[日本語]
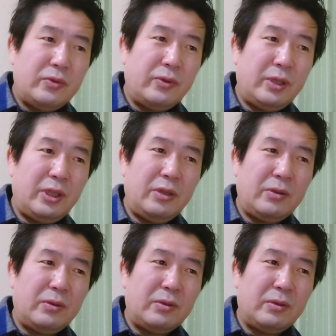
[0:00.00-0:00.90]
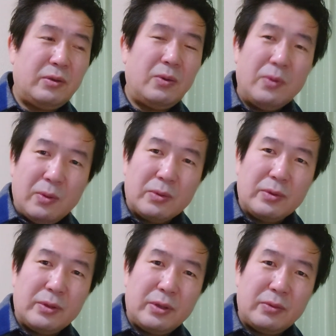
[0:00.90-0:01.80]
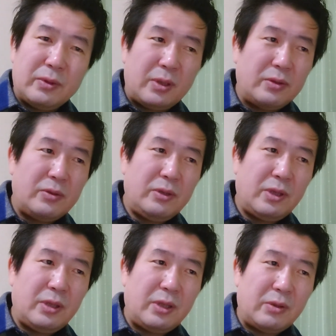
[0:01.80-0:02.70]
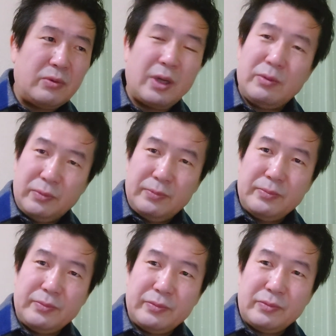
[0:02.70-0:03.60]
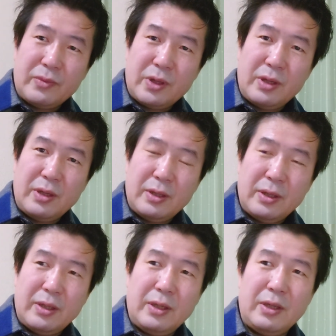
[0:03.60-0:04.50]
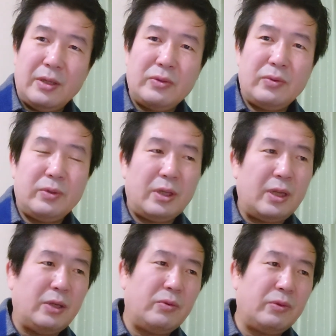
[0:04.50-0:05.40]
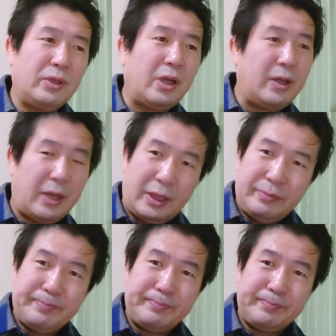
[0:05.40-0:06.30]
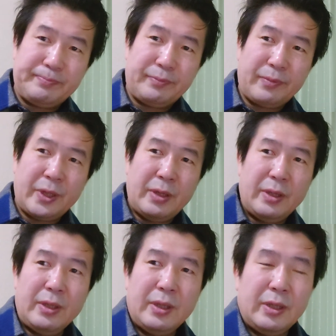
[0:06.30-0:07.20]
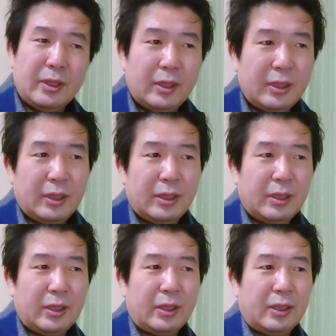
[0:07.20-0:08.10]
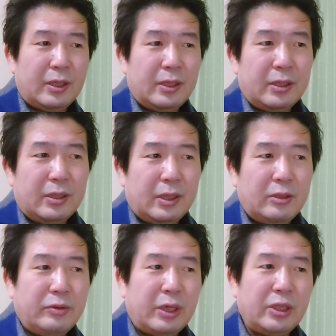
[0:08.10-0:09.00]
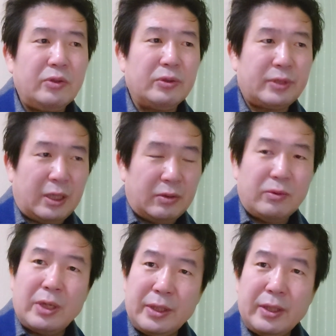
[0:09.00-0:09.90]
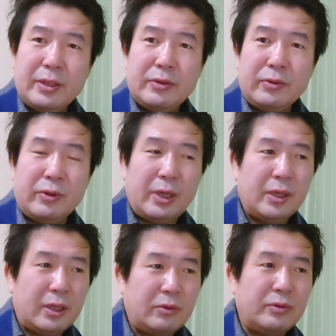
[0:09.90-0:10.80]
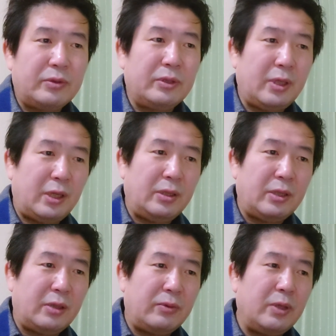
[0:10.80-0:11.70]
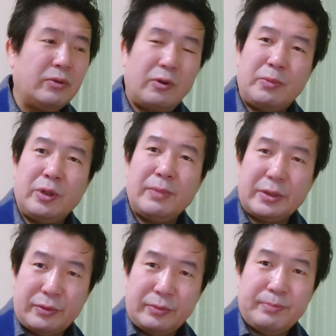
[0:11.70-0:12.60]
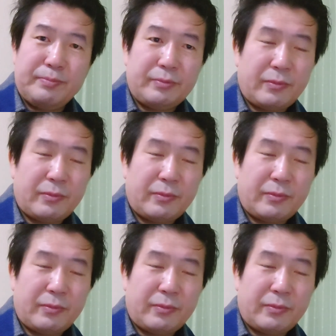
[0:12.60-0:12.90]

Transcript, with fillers: それにおおって言ってついてきてくれる、ねえー、そうでないといけない、えー、あるいはリオさんとかねその辺がくっついていってくれると思います